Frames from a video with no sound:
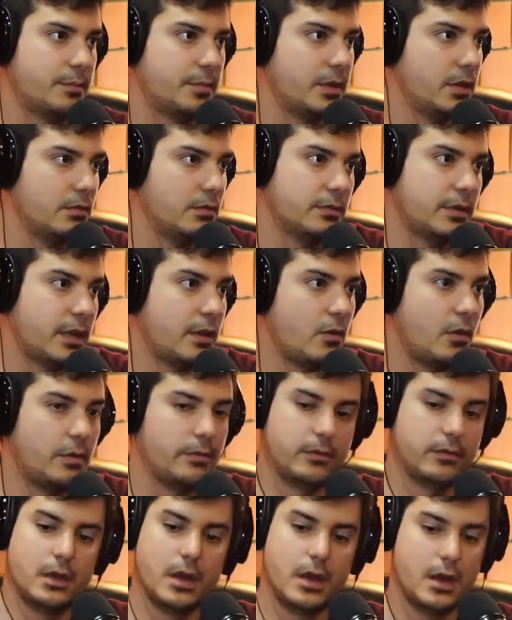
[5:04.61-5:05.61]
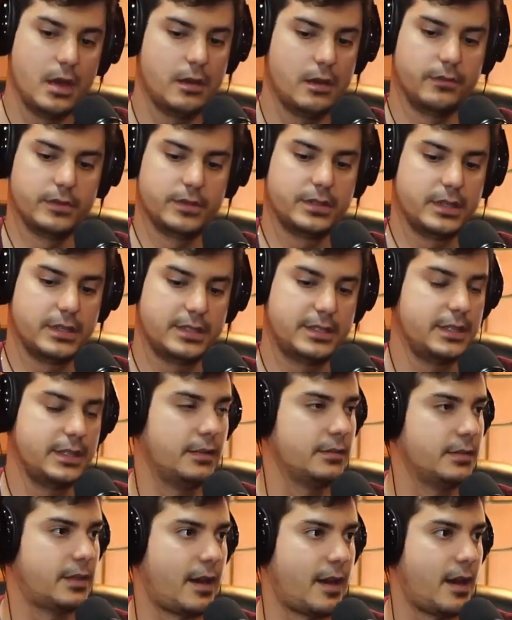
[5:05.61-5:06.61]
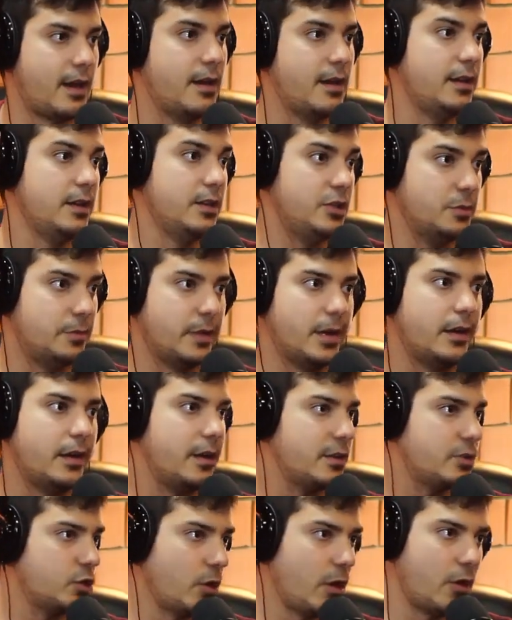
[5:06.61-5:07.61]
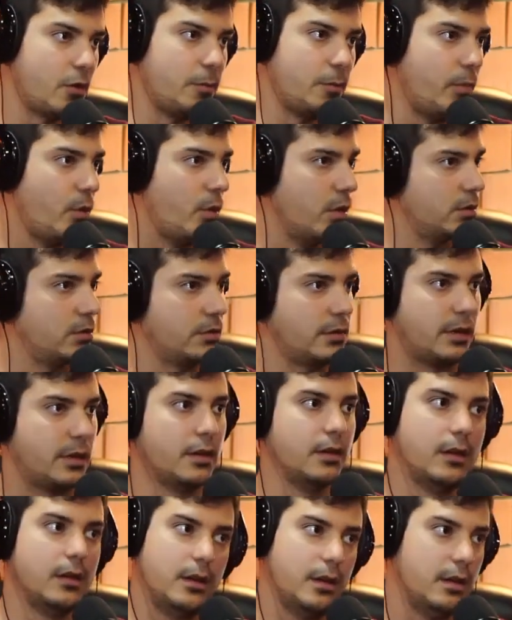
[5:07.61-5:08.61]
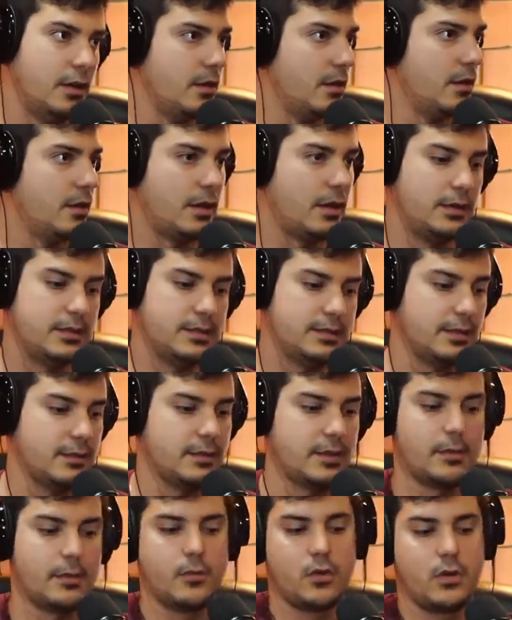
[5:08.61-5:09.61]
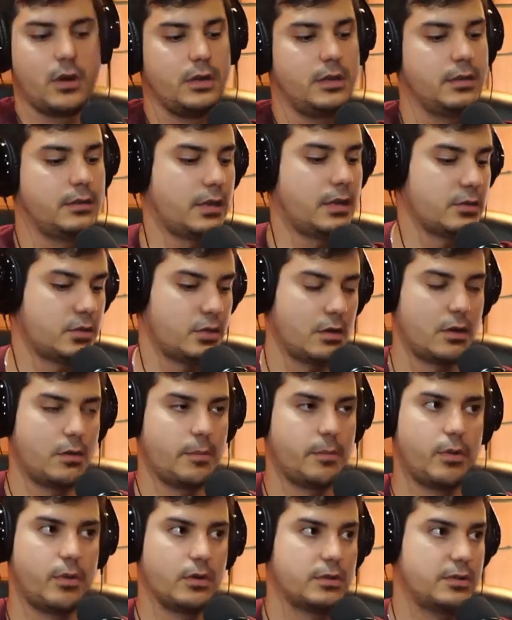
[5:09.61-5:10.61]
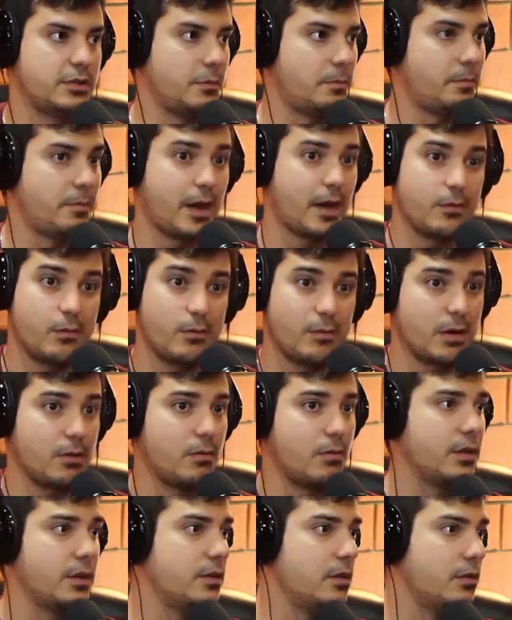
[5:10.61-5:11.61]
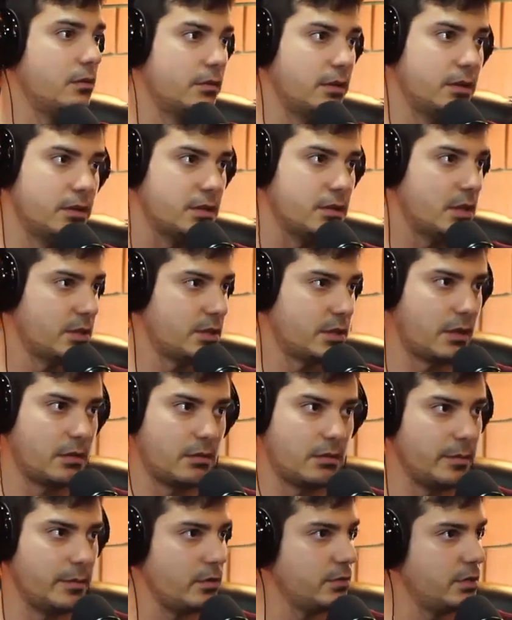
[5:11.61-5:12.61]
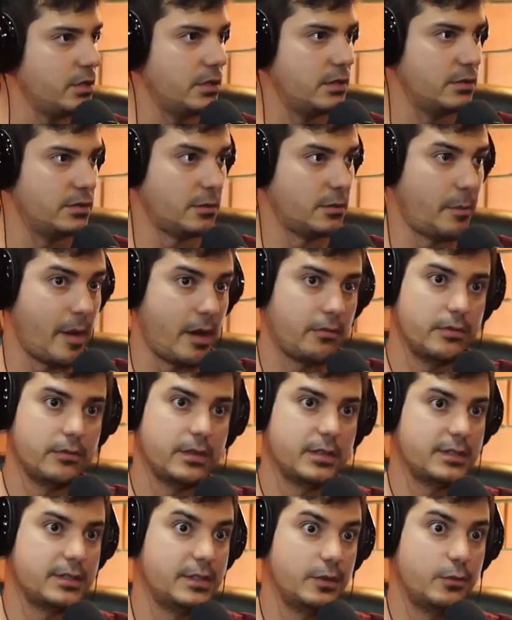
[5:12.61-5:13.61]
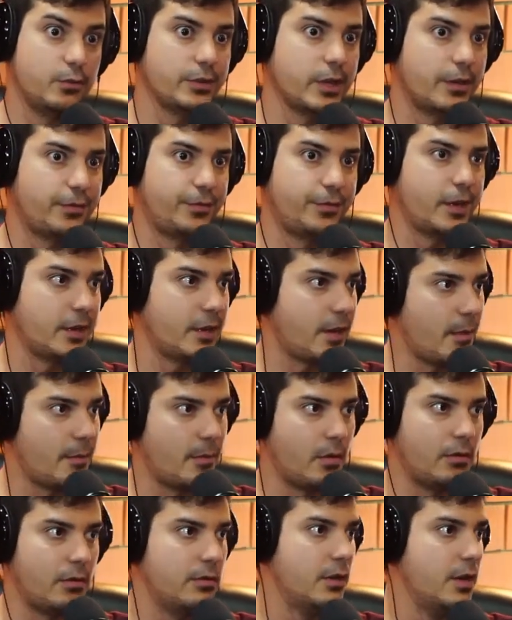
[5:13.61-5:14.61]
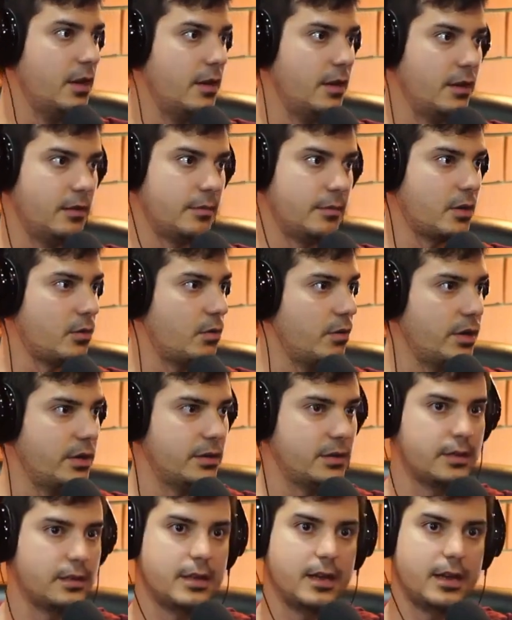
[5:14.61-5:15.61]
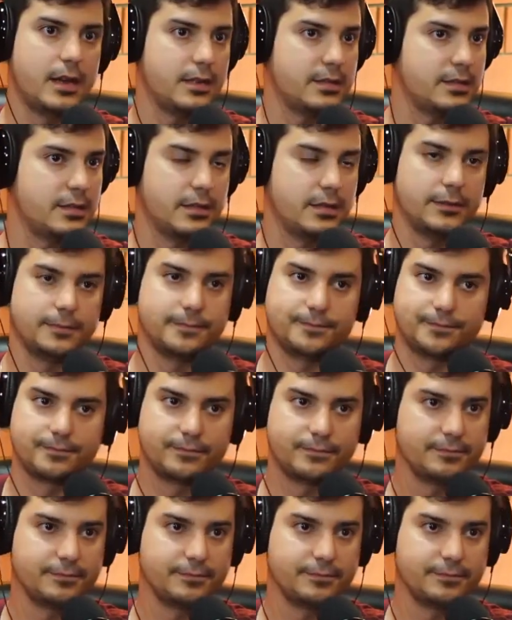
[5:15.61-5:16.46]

Porque não tem como você se centrar. E de manhã é só aeroporto, né? ali Santa Mônica e tal, só aeroporto. Se eu pego uma corrida ruim, já estragou meu dia. Se eu pego uma segunda-feira que é bom, uma corrida dessa. Te...